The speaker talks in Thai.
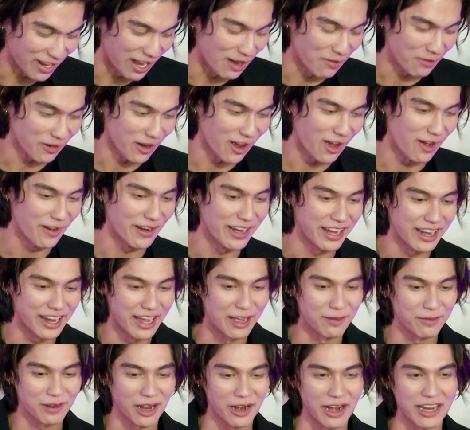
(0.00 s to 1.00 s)
ครับก็นี่ค
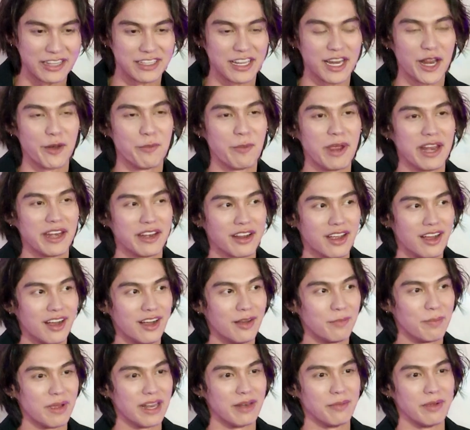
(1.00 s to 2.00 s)
รับคาอนเทนเมนก็
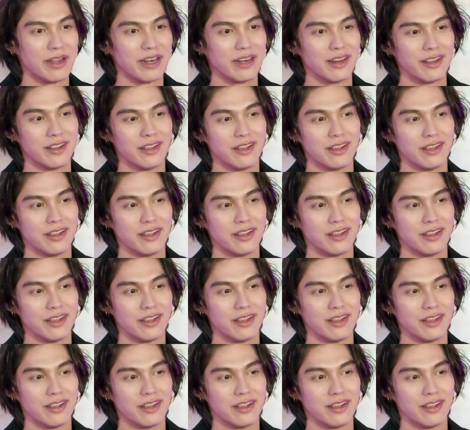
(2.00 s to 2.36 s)
เป็นเหมือน